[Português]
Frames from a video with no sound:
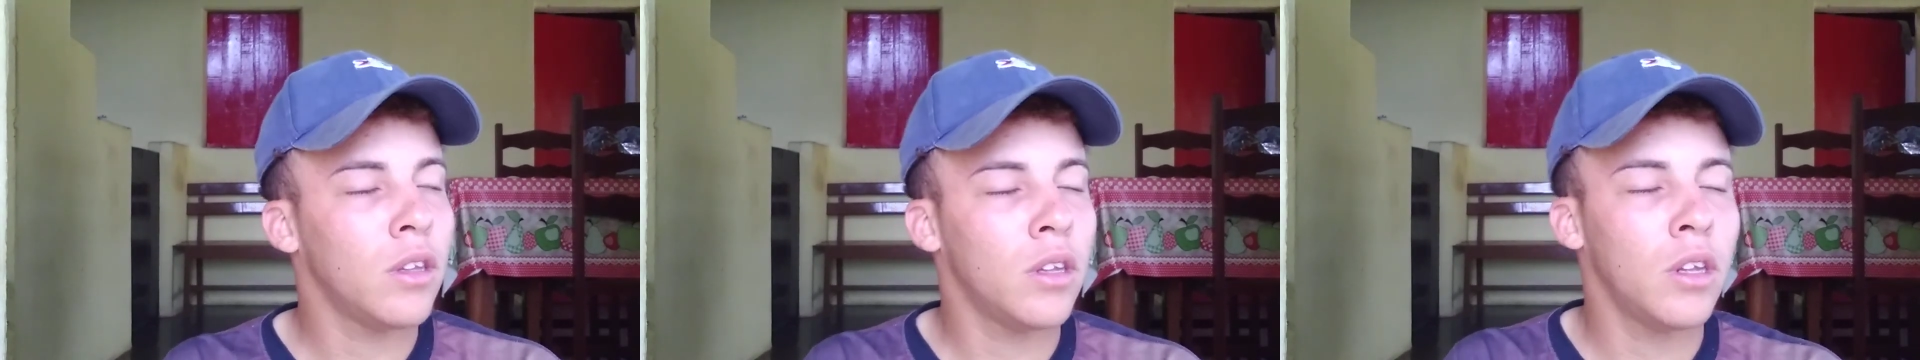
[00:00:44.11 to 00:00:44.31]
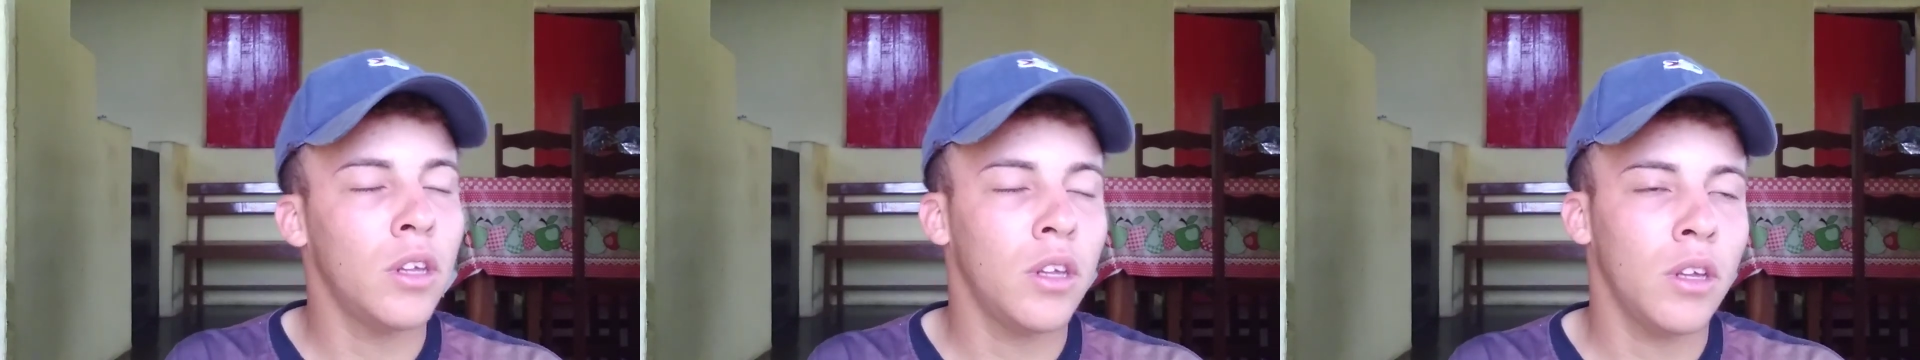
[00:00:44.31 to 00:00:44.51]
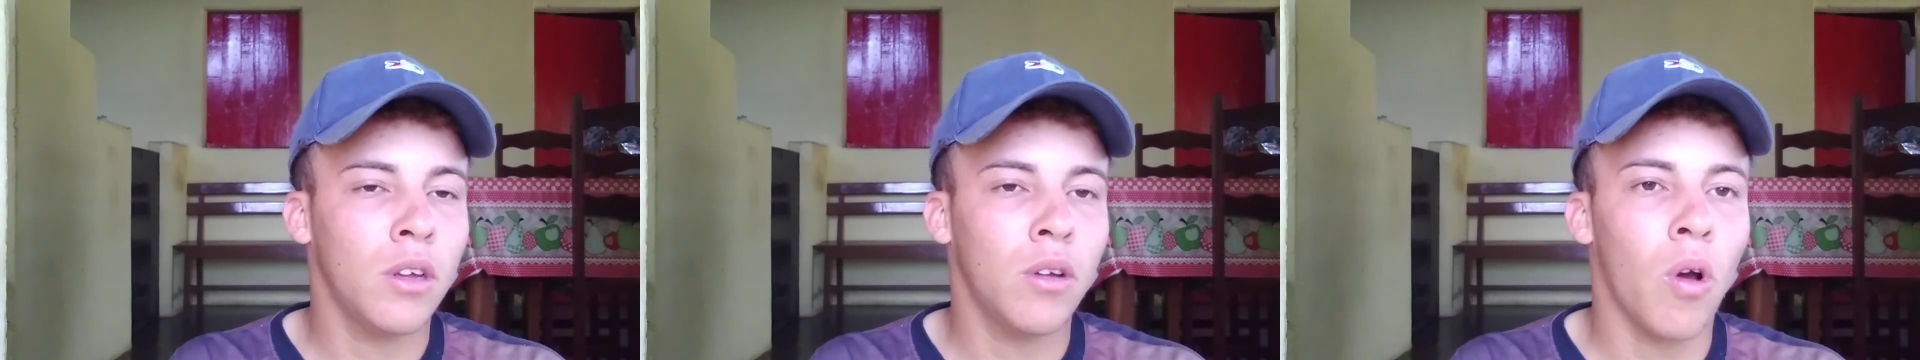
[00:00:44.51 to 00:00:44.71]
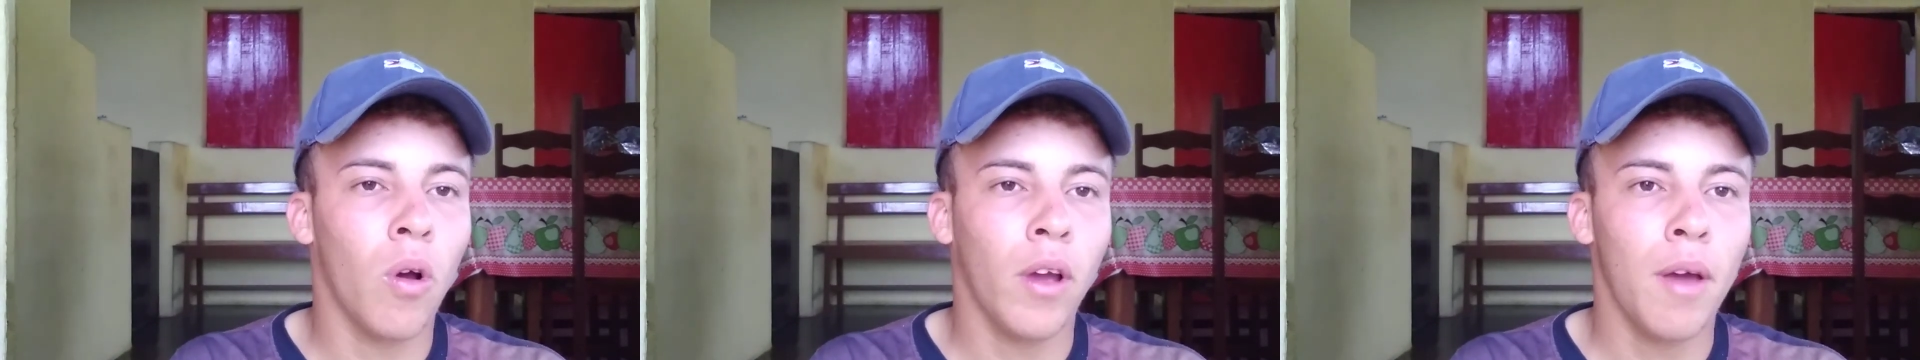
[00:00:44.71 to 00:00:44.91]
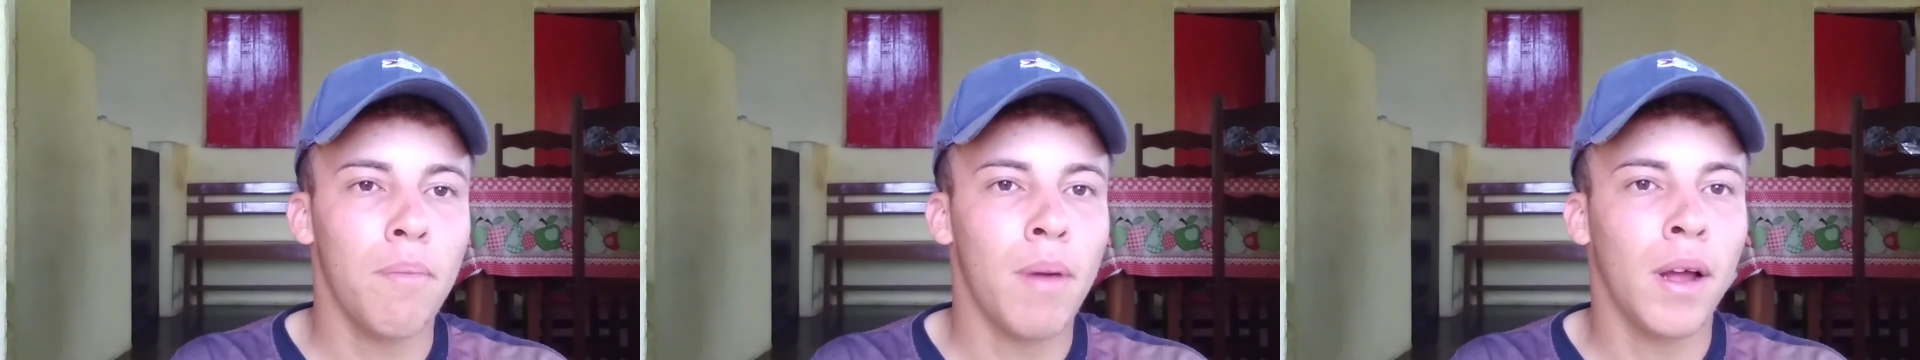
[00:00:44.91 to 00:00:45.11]
De
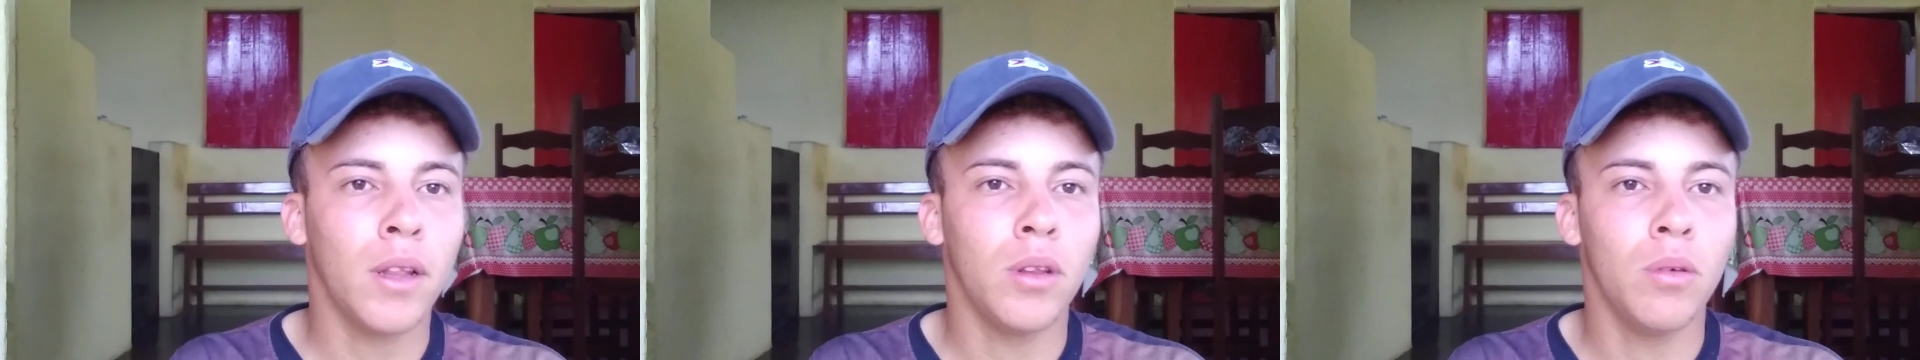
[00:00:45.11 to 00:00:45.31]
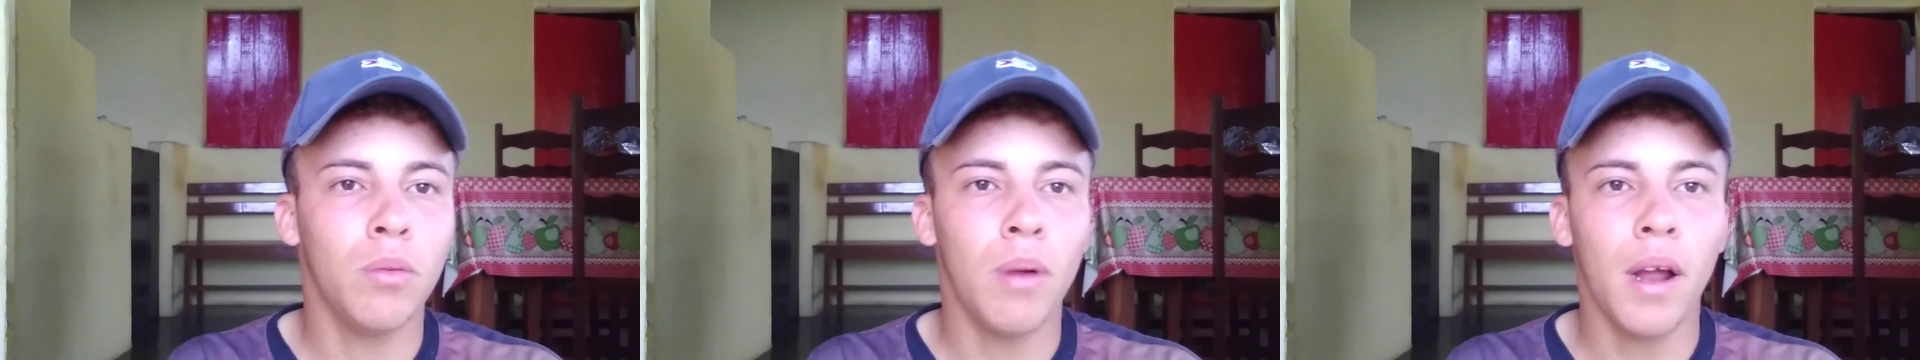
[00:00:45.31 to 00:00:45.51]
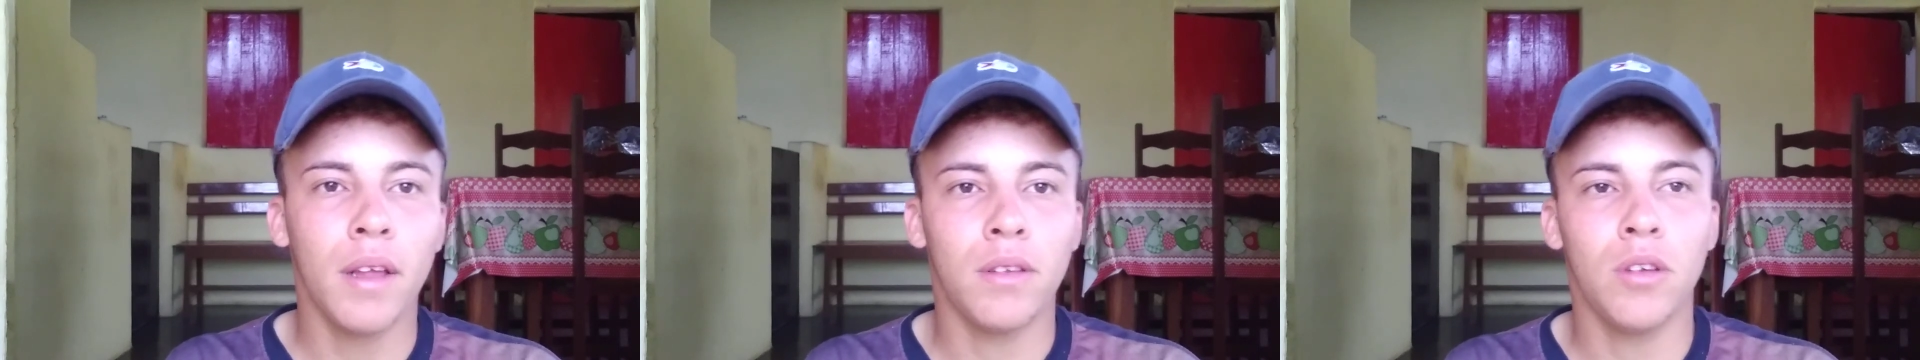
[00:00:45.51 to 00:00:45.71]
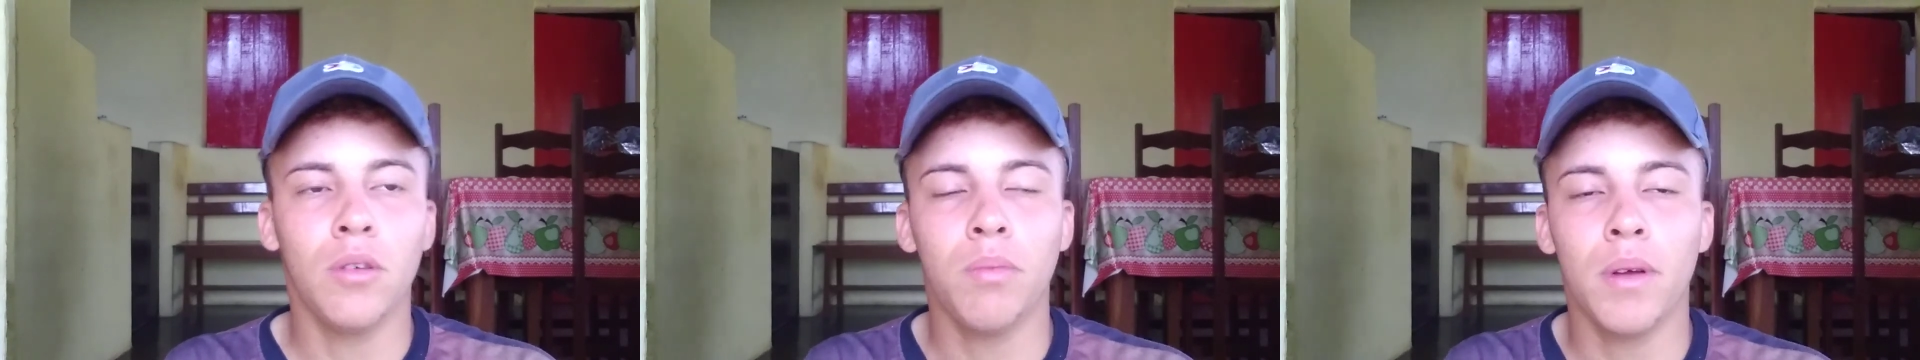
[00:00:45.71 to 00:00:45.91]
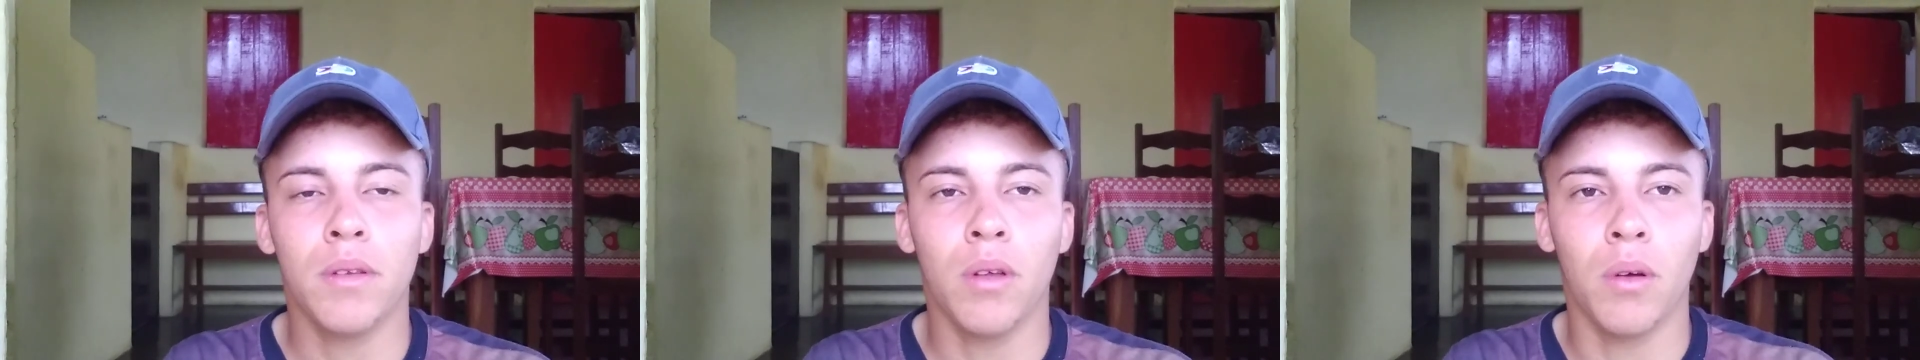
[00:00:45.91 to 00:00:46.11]
qualquer parte do Brasil,
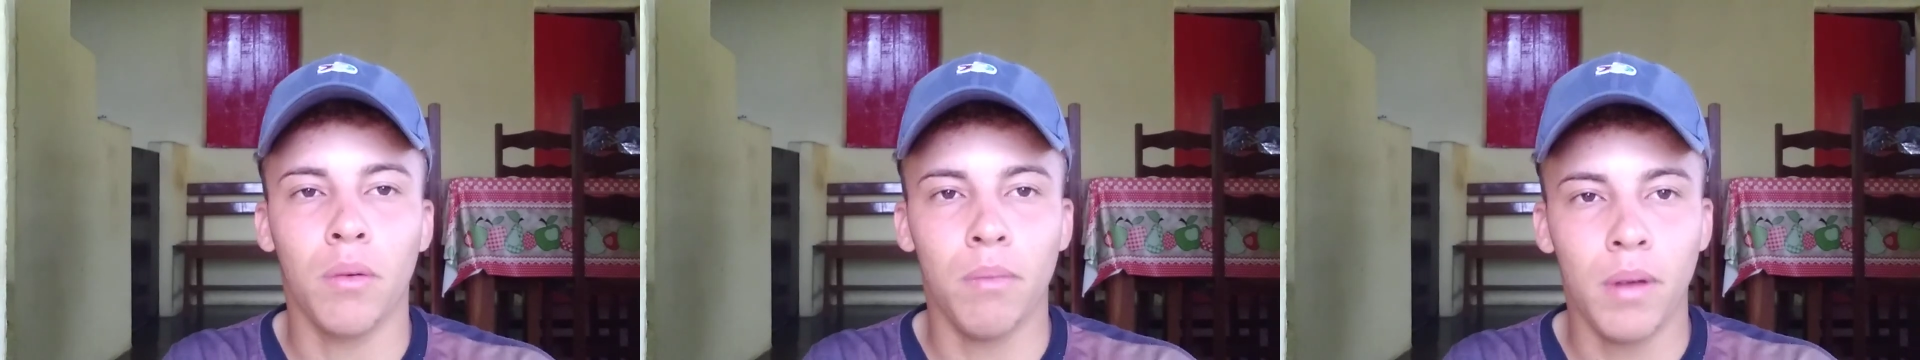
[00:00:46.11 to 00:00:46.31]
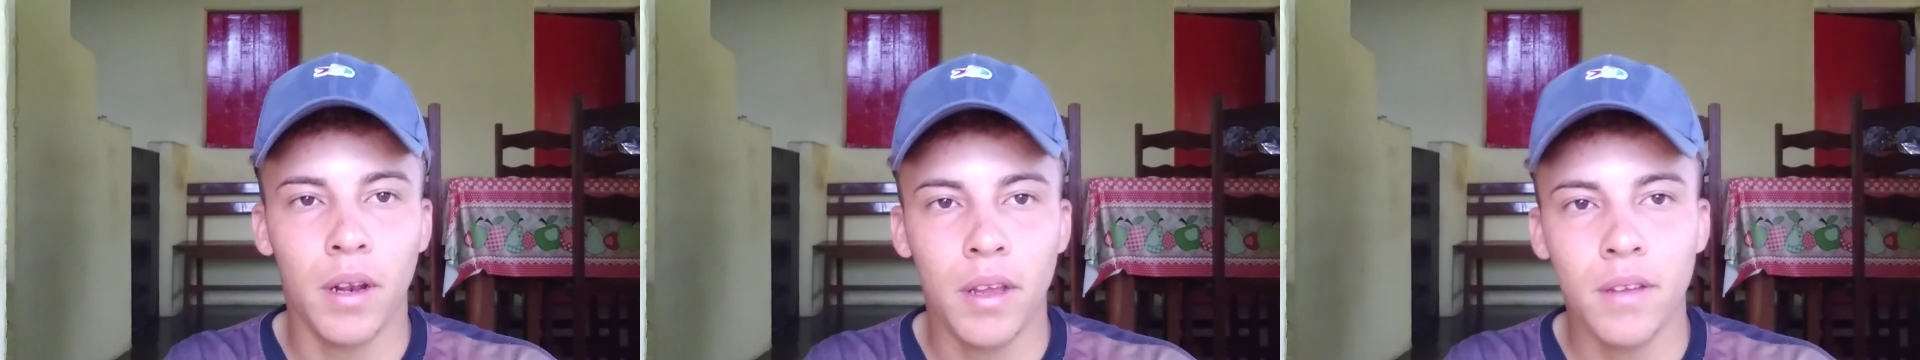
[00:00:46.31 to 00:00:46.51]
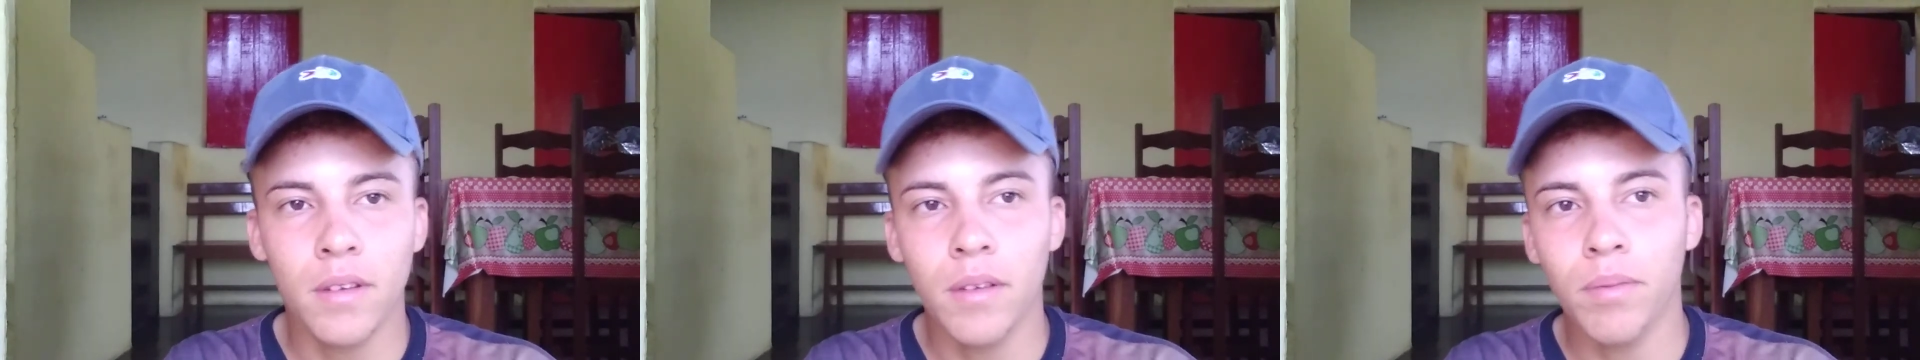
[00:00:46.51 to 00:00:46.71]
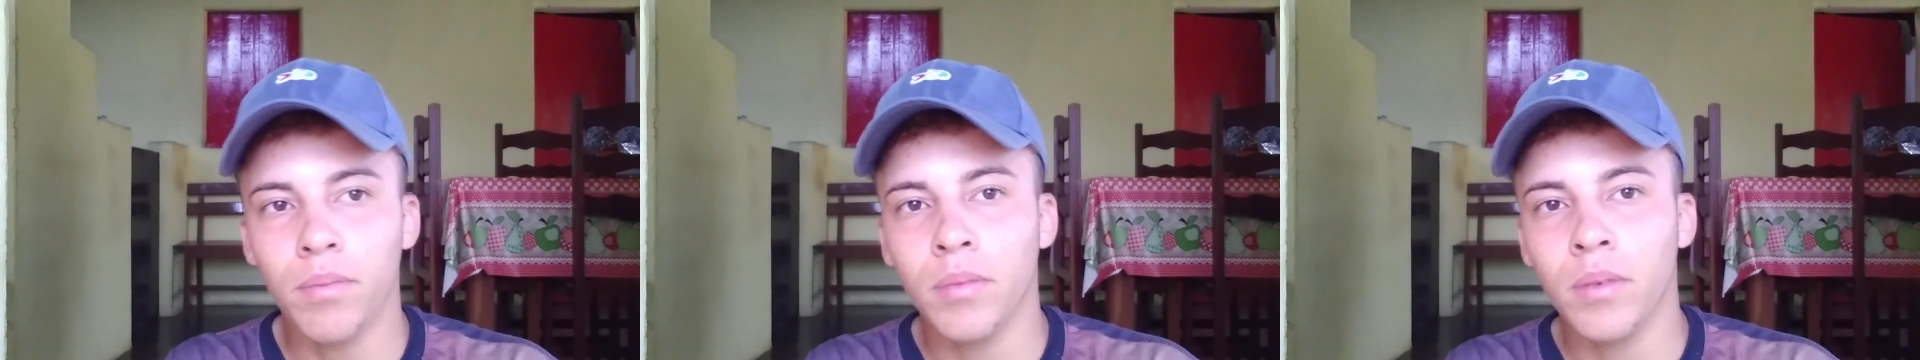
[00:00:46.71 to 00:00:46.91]
pessoal, beleza?